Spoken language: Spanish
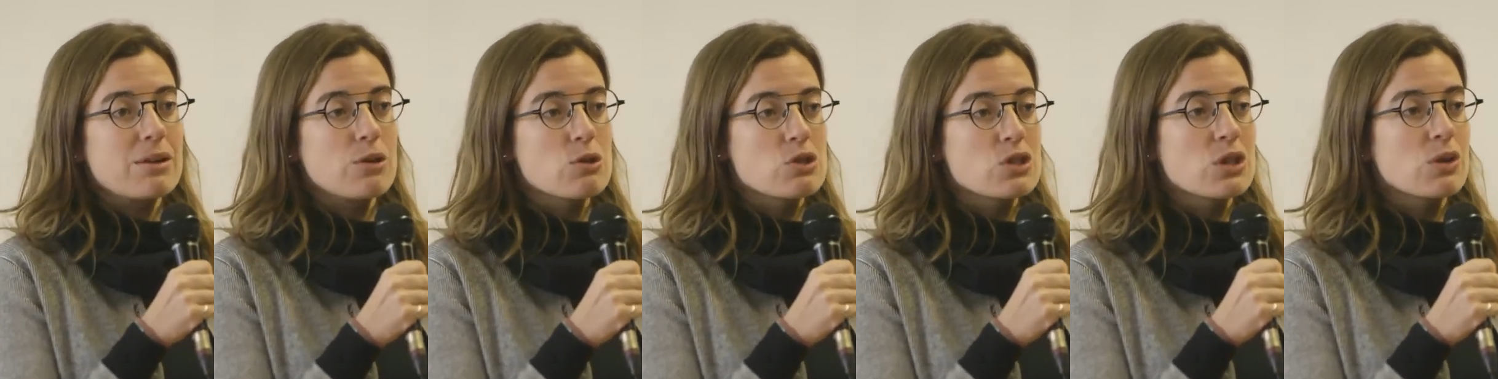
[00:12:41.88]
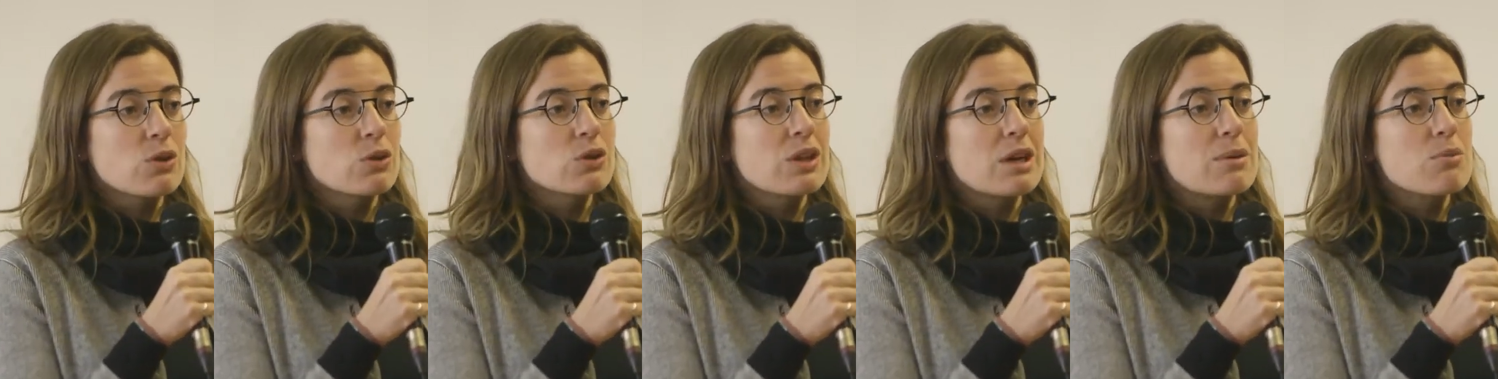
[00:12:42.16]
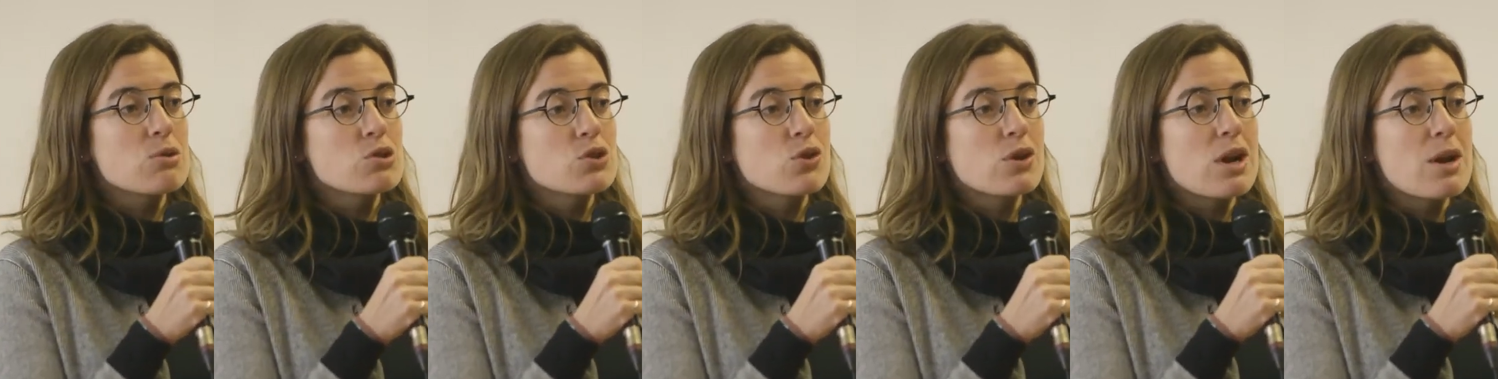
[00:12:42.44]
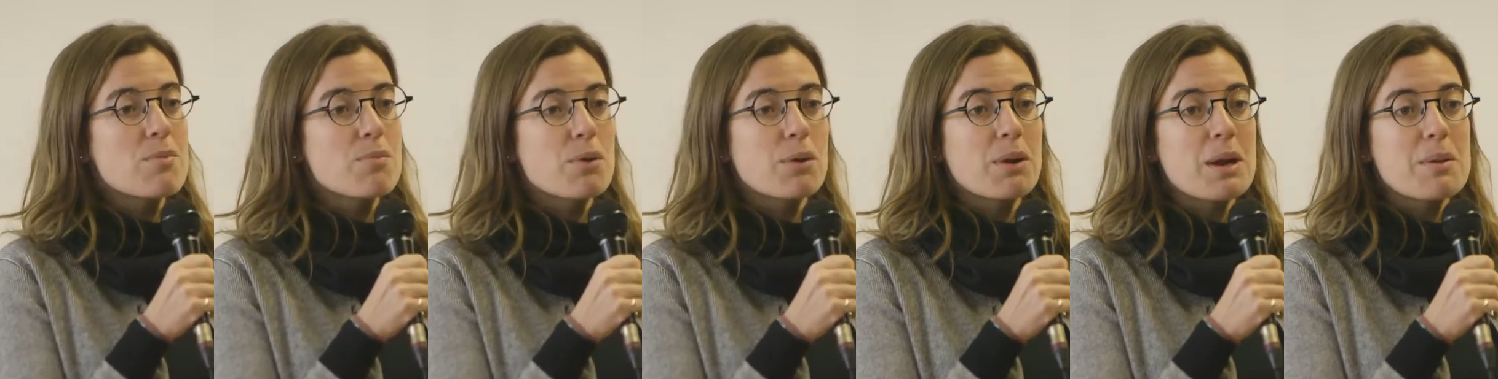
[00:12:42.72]
nos encontramos con
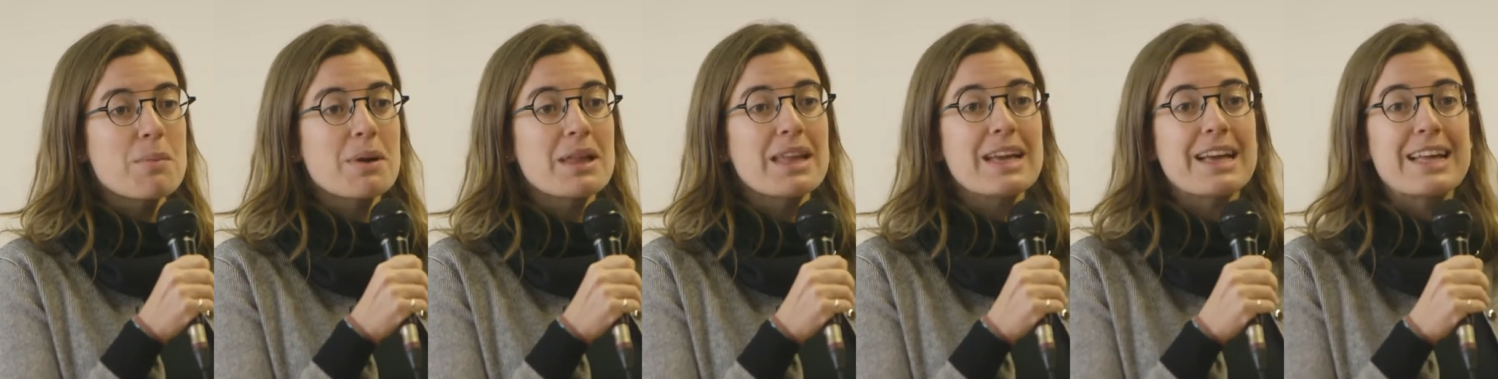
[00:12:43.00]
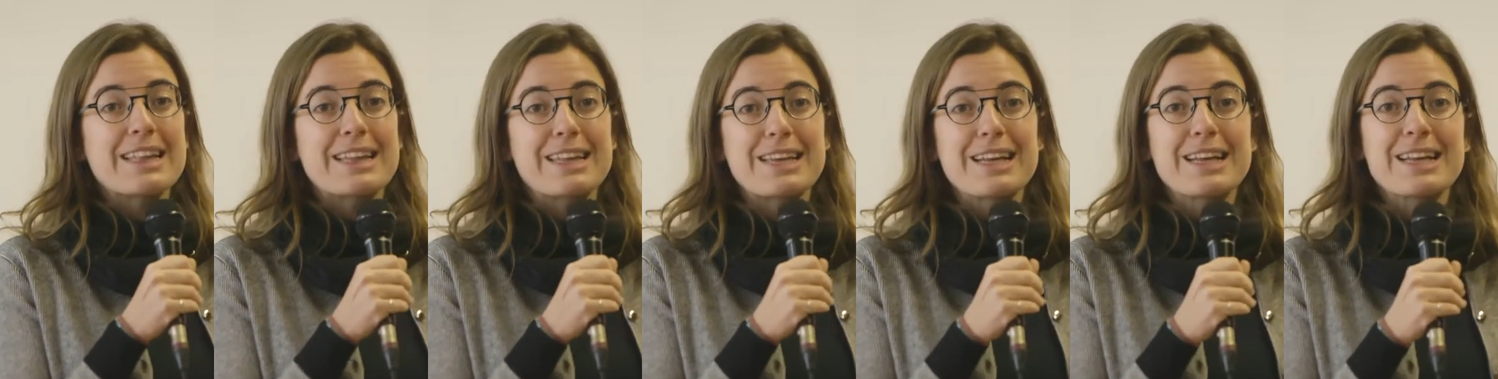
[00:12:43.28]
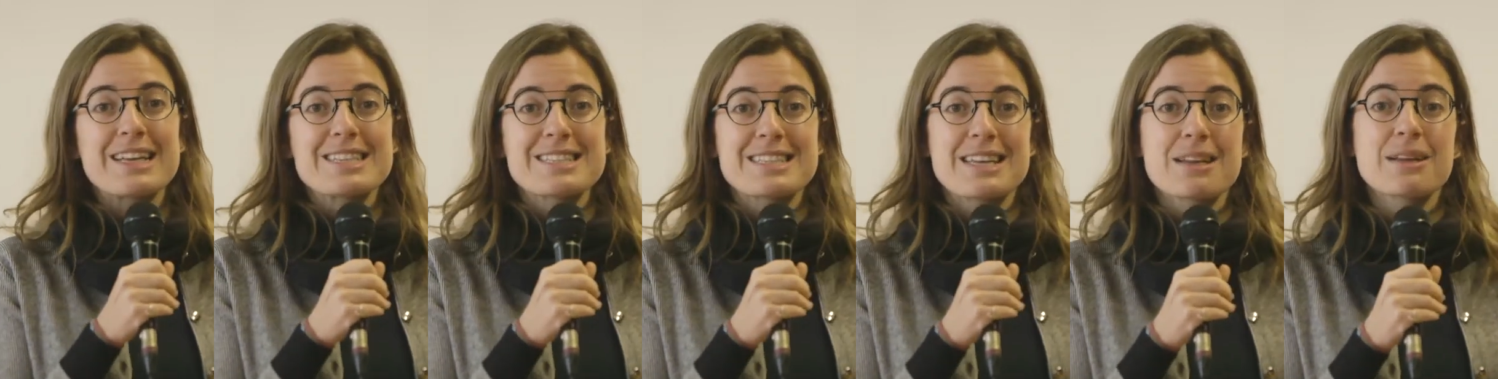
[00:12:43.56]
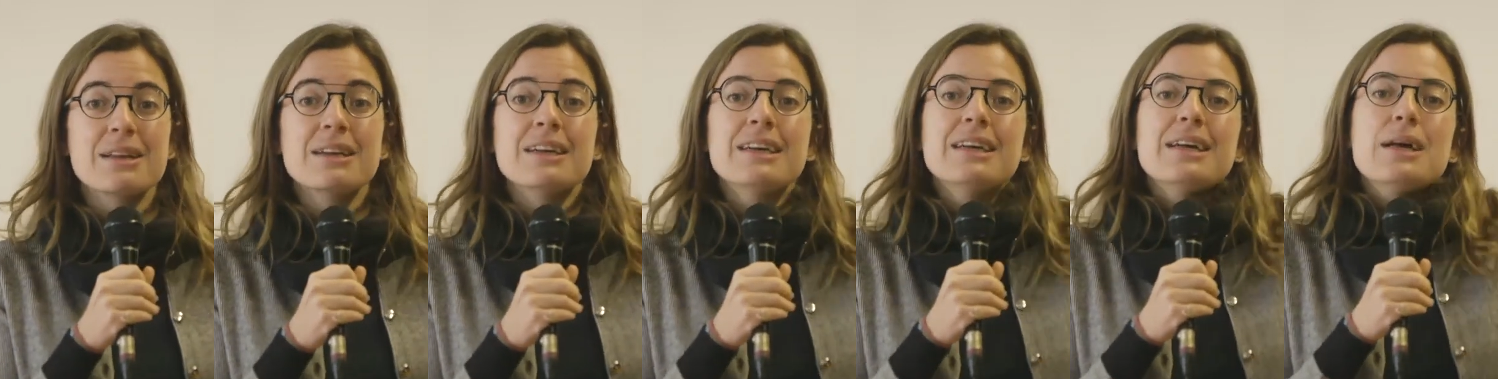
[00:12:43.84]
el problema de que tienen que
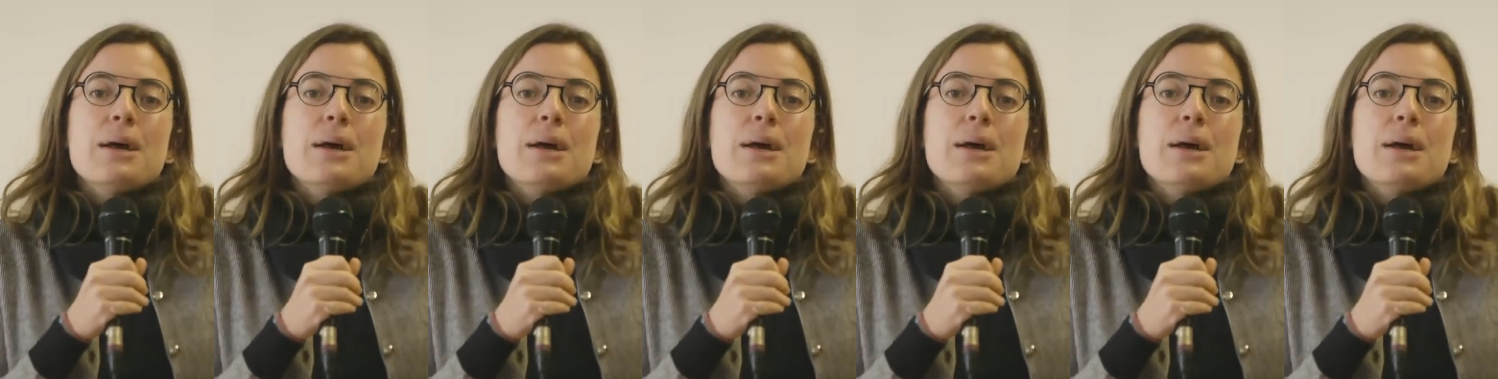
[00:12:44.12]
ser